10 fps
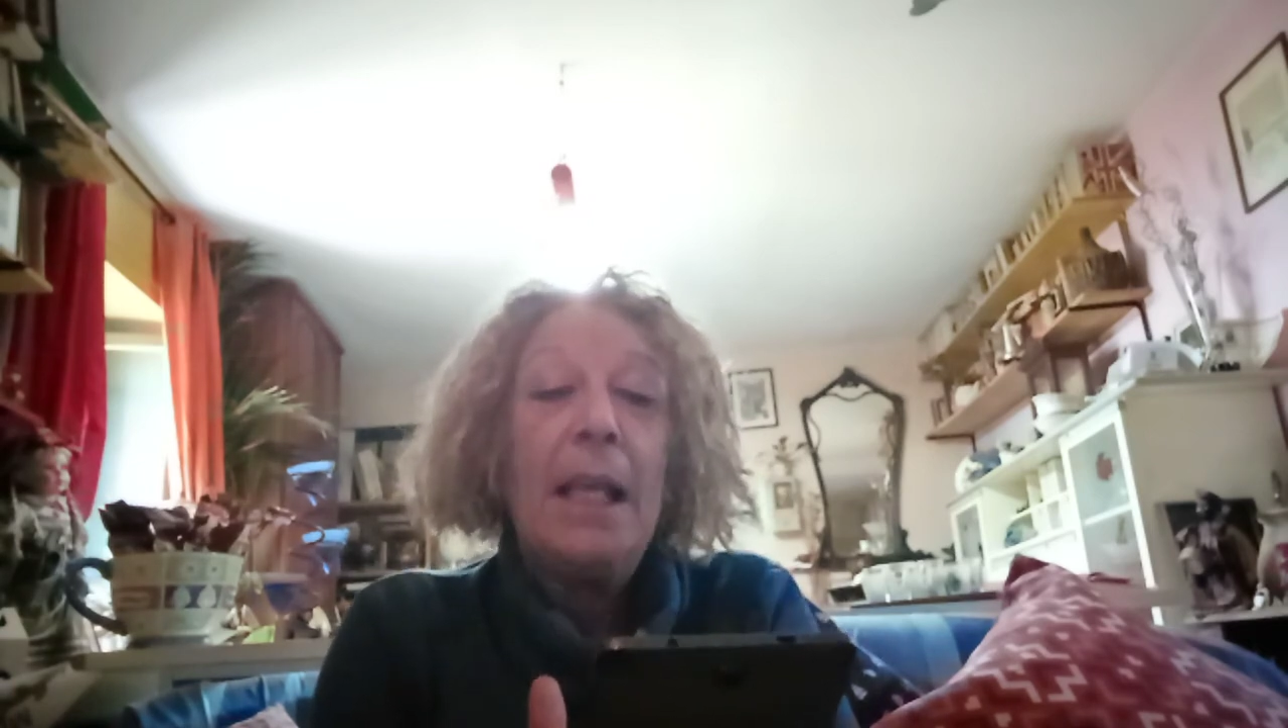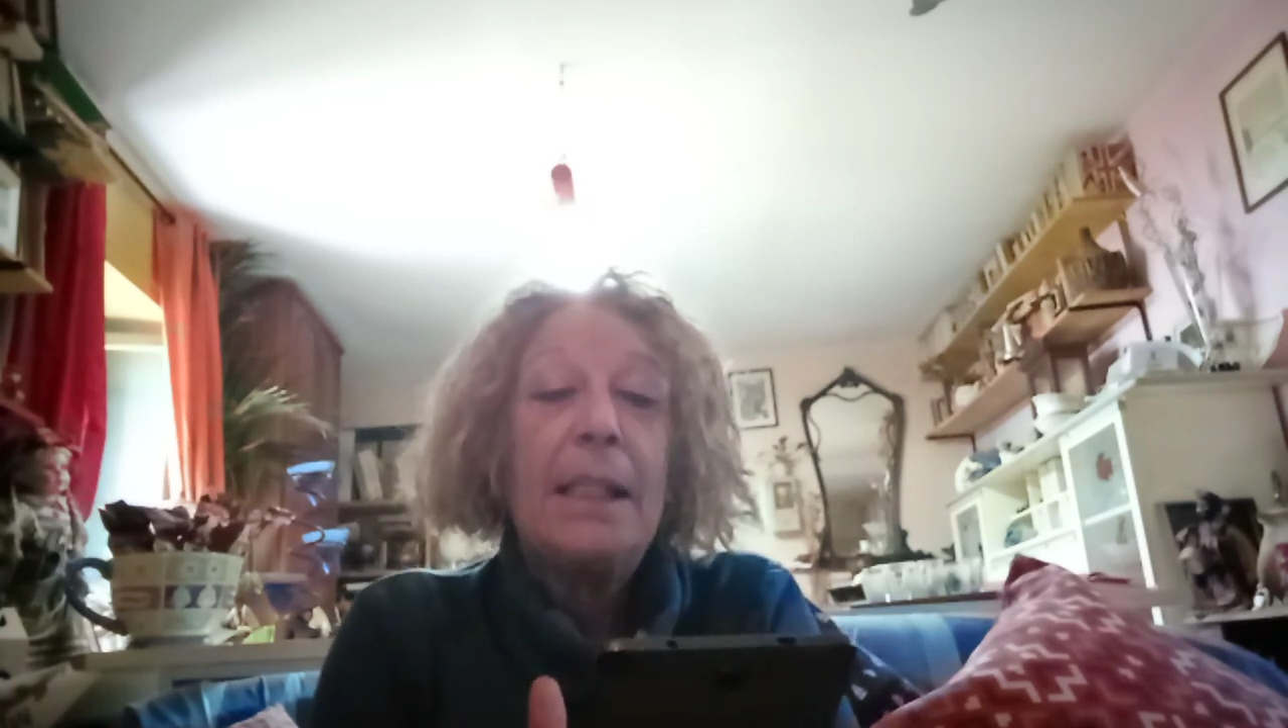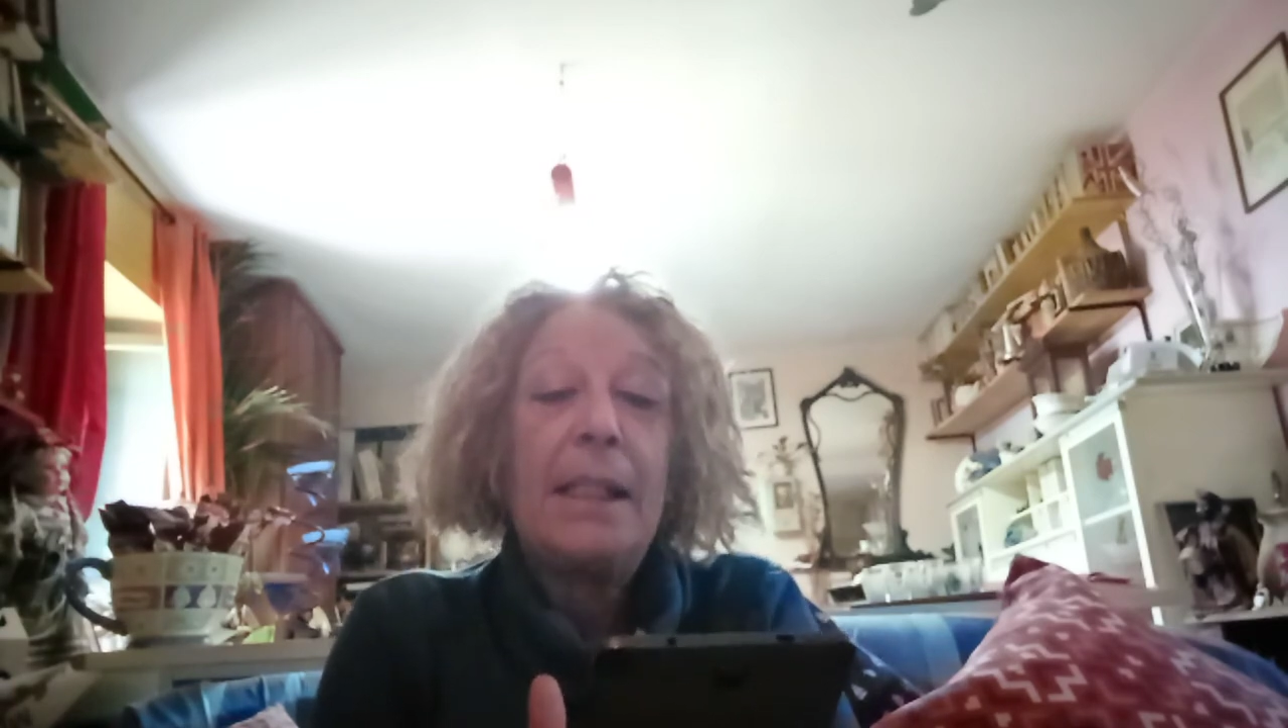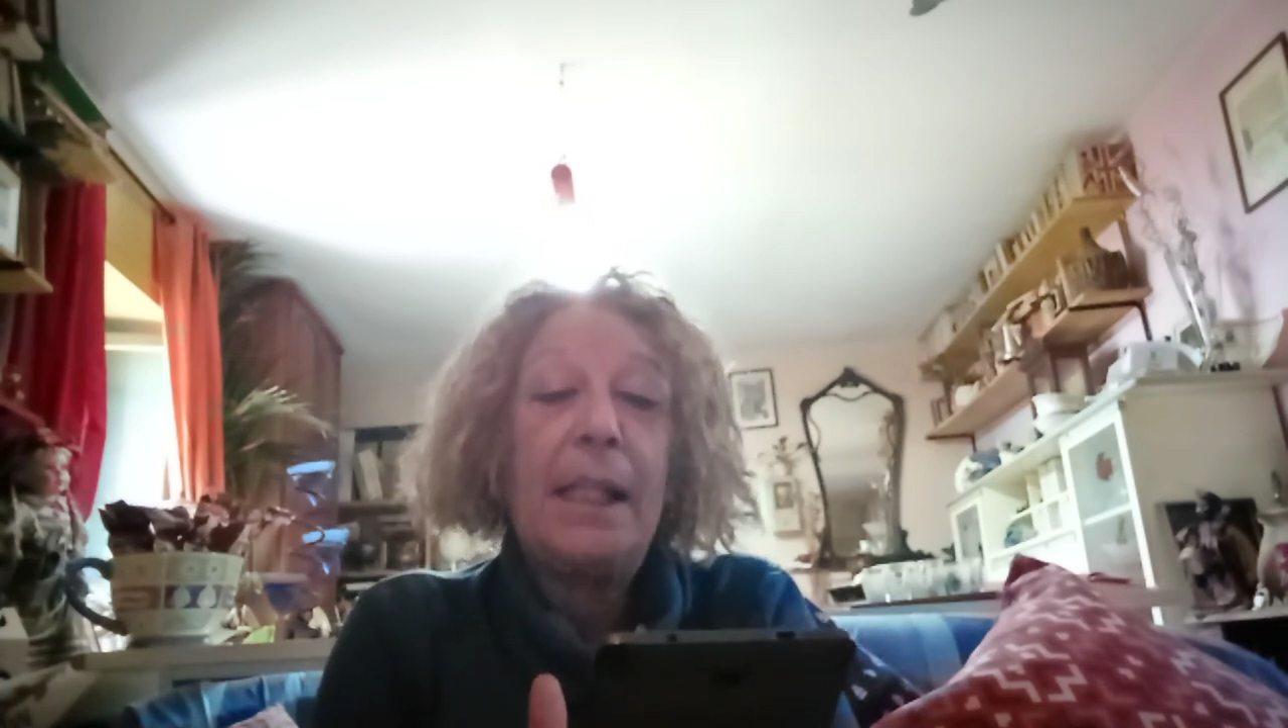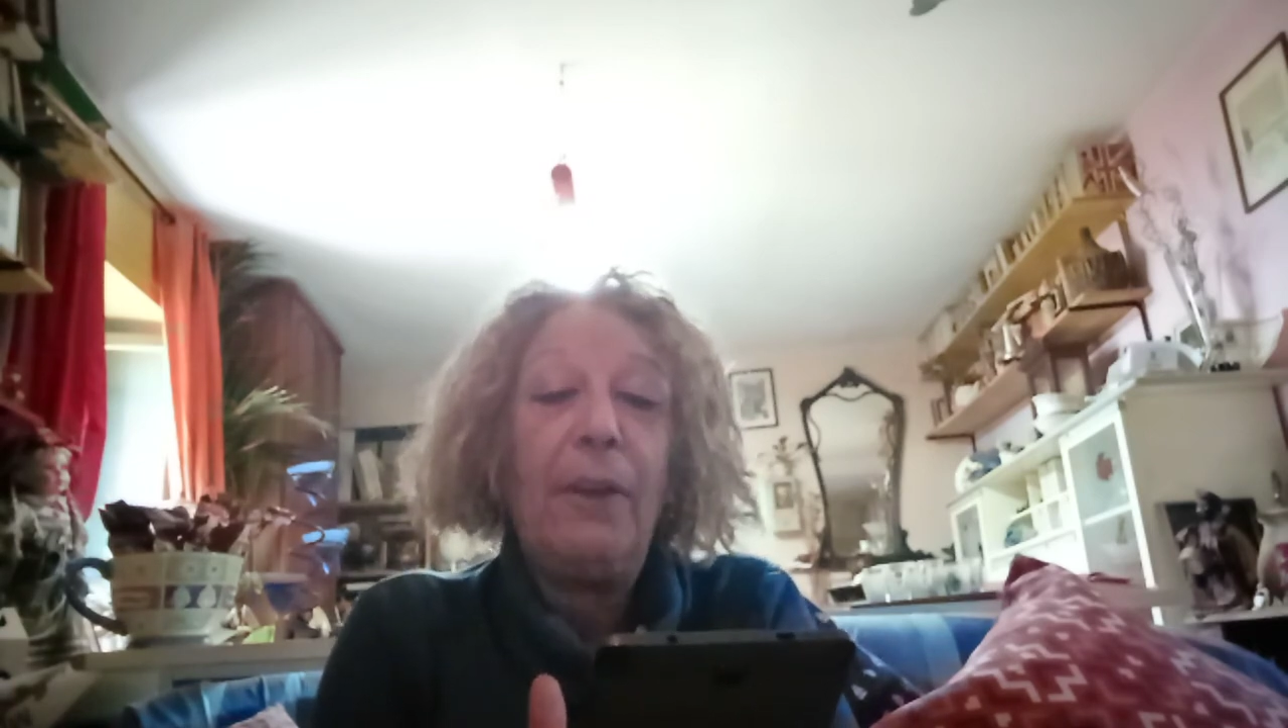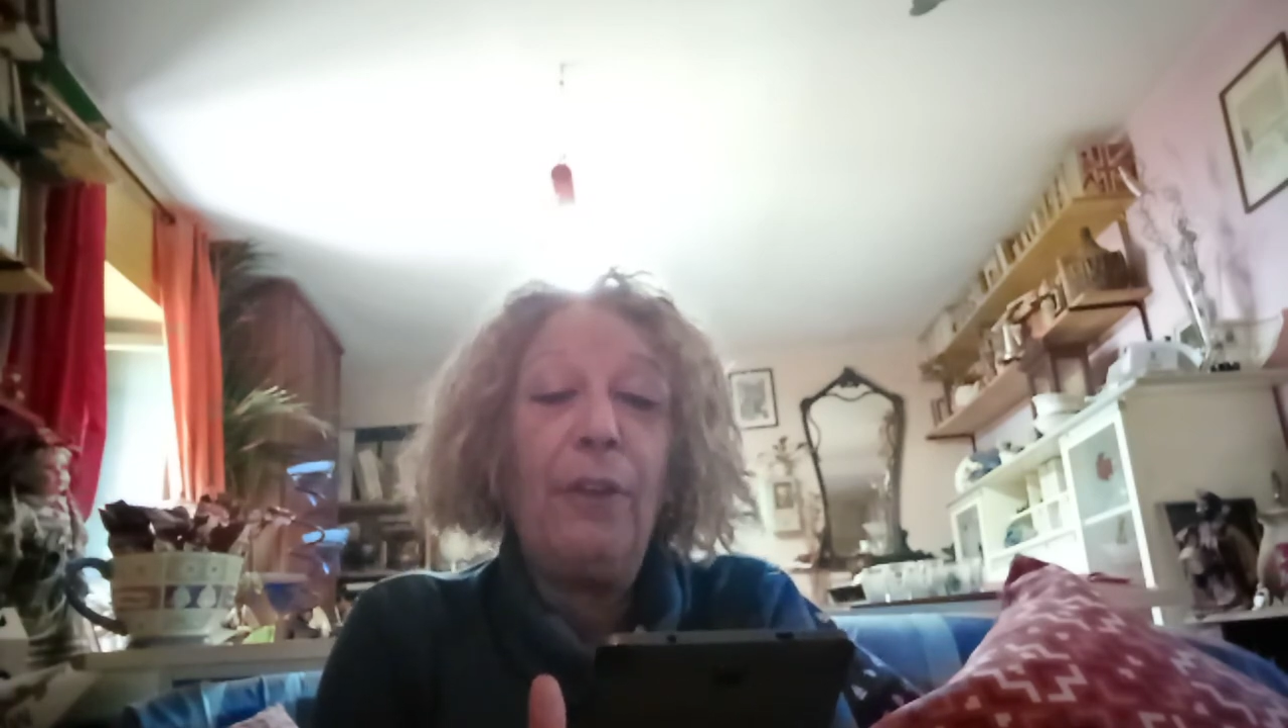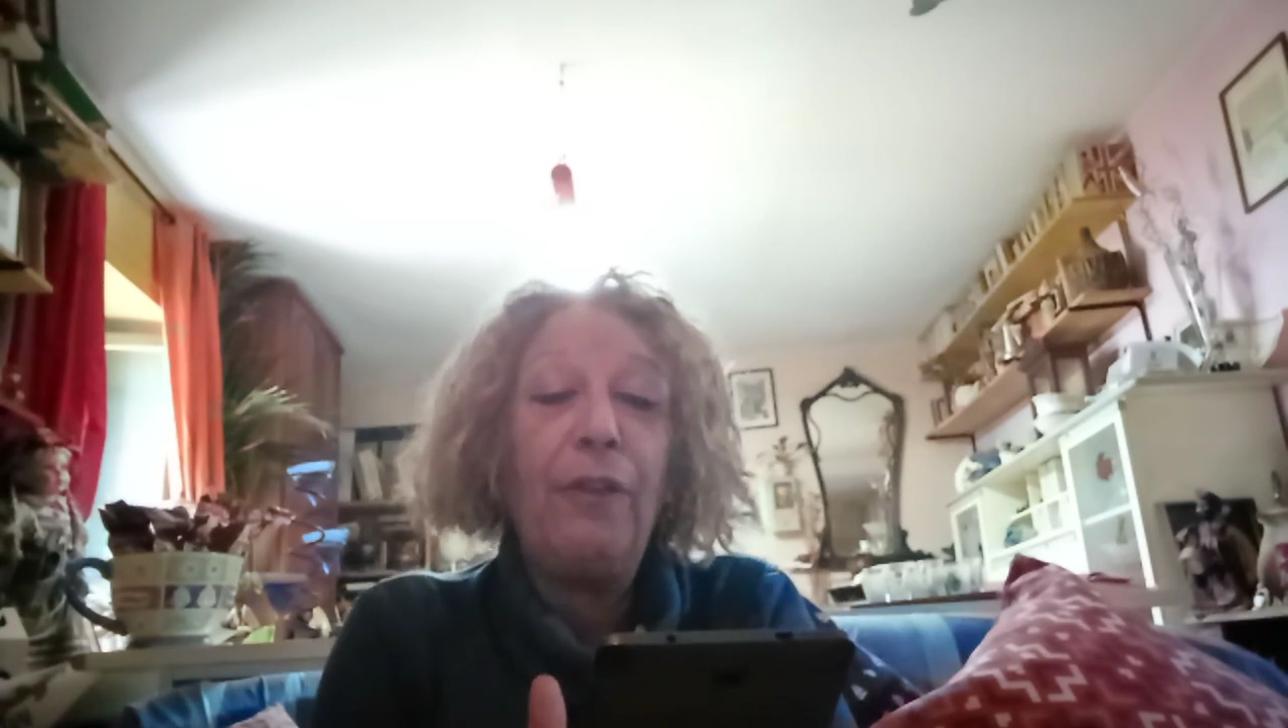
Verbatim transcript: si